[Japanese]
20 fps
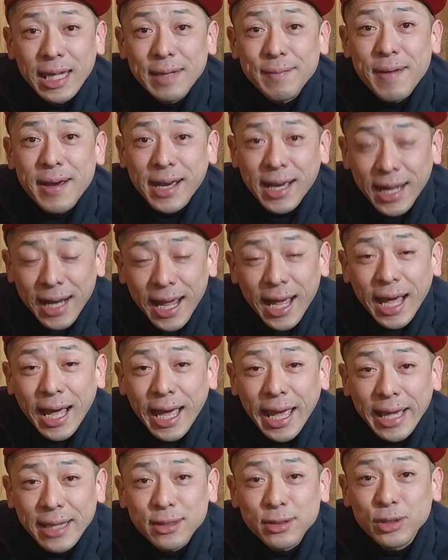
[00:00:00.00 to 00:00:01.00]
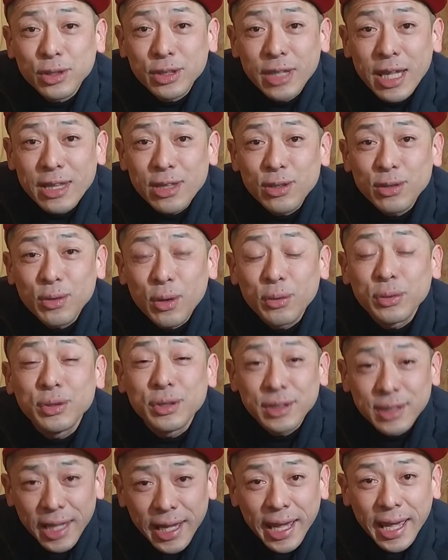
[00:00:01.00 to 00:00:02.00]
今から、えー、その手順を
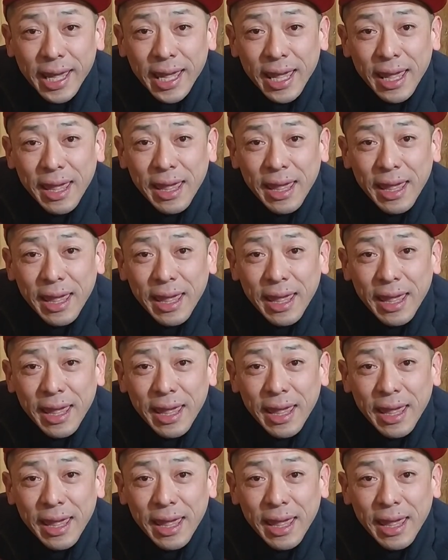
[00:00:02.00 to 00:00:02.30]
踏んで、